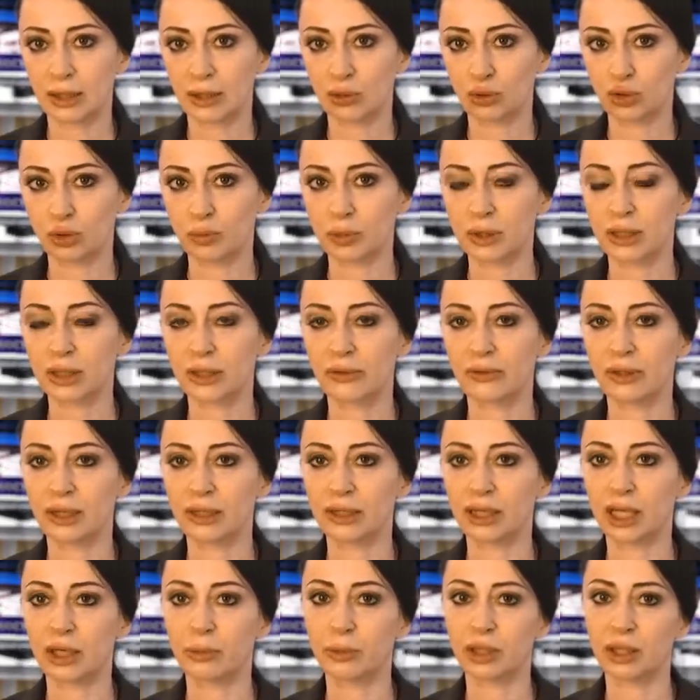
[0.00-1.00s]
который
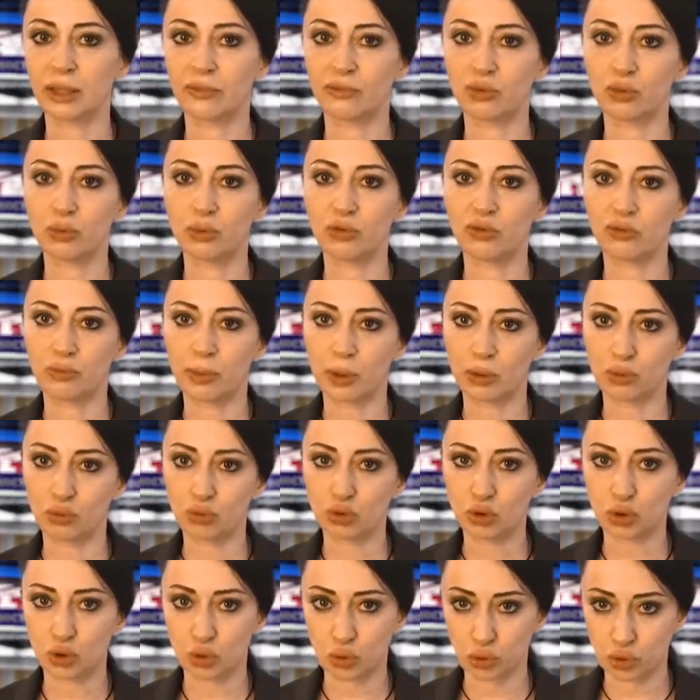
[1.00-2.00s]
представляет армянофобию в
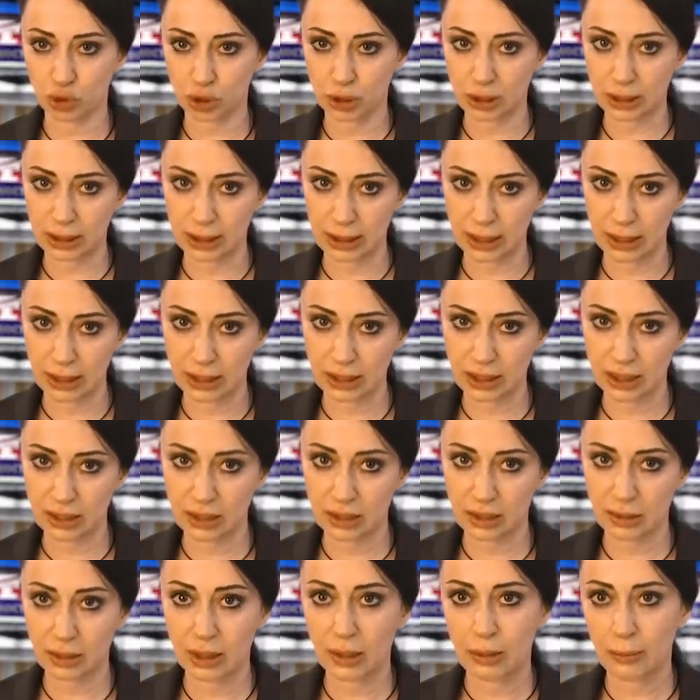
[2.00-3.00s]
Баку с точки
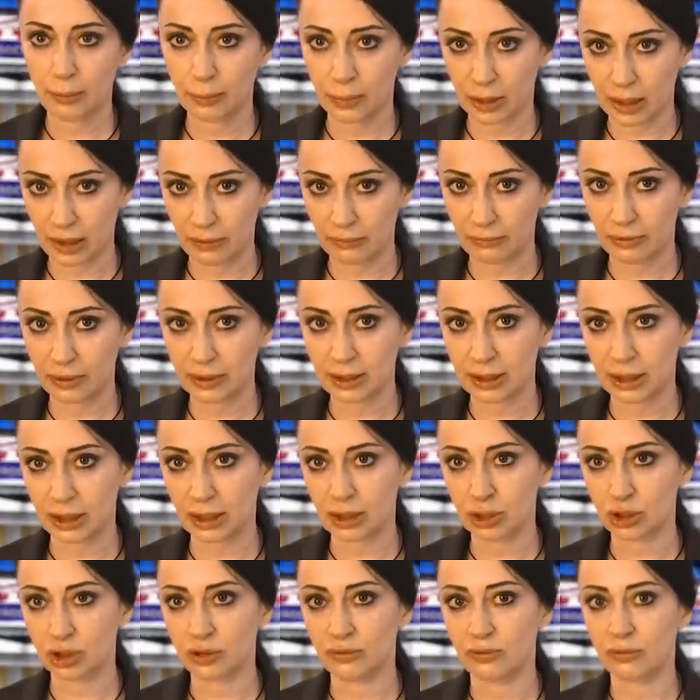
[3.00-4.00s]
зрения права,
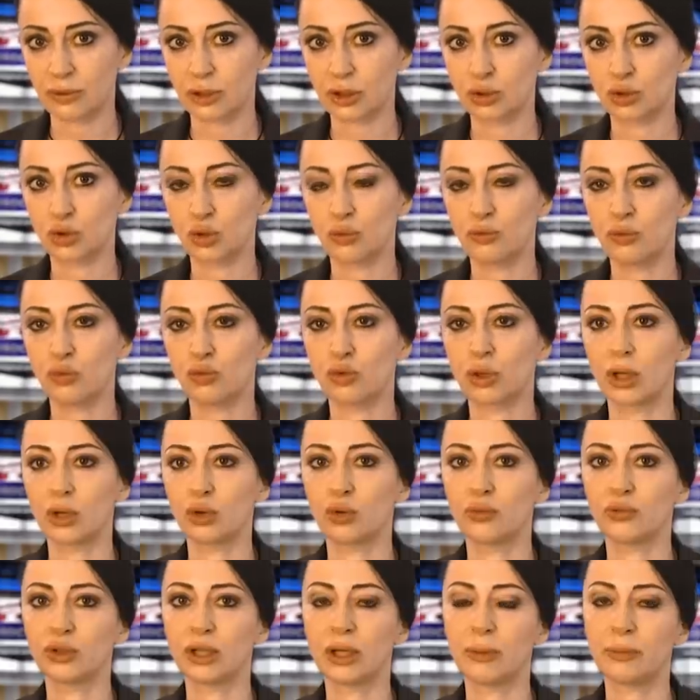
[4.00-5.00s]
заложив в основу
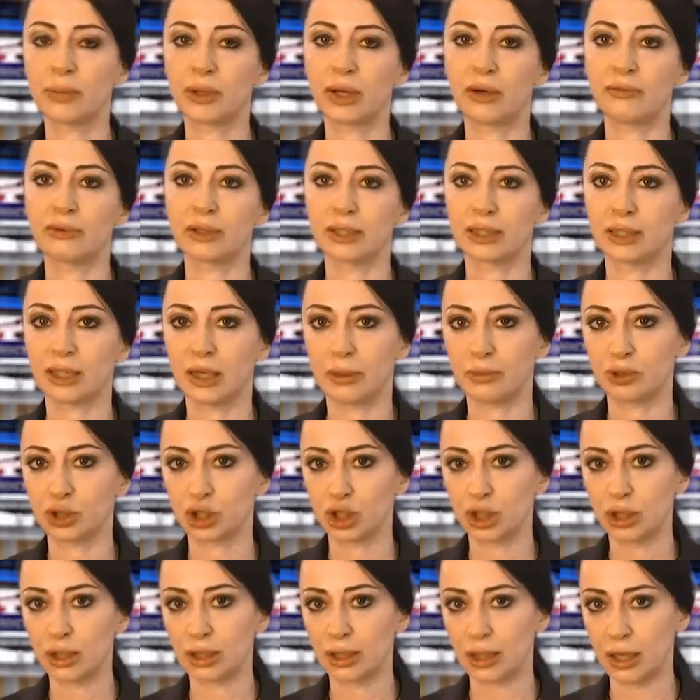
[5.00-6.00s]
уголовное право,
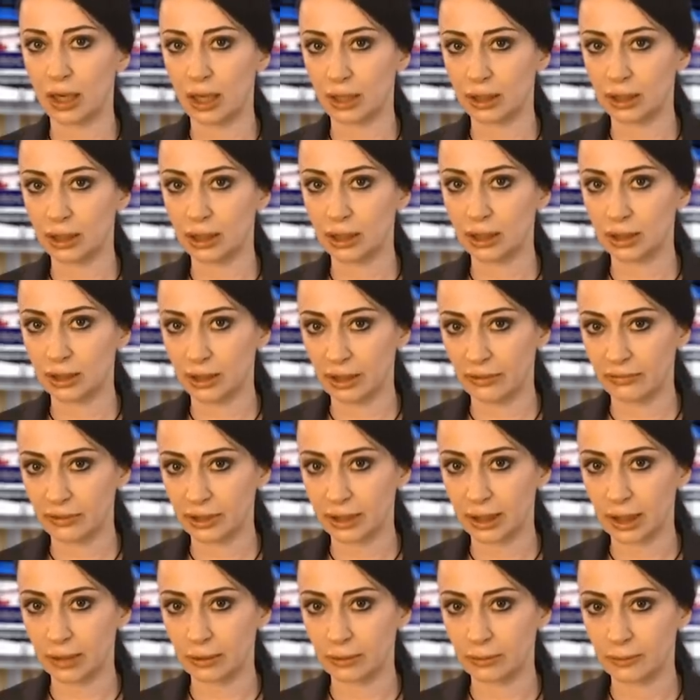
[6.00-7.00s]
сообщил Гарник
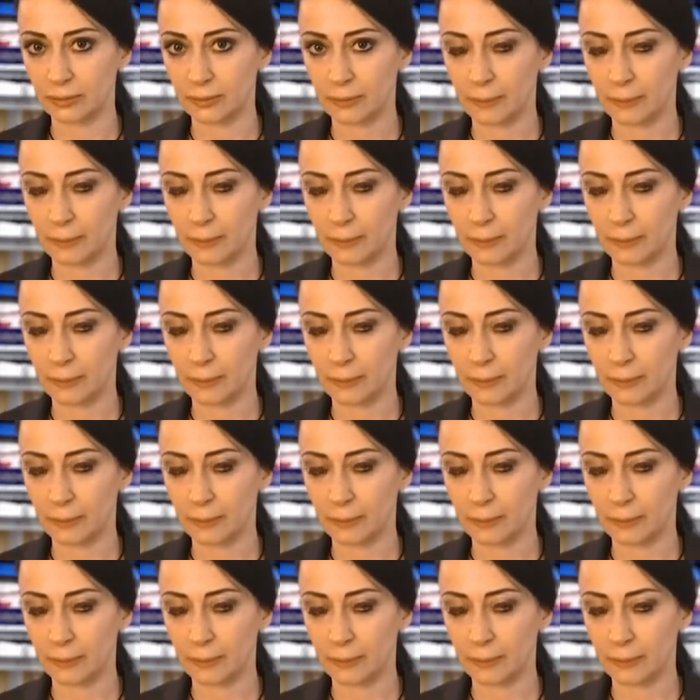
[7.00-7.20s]
Давтян.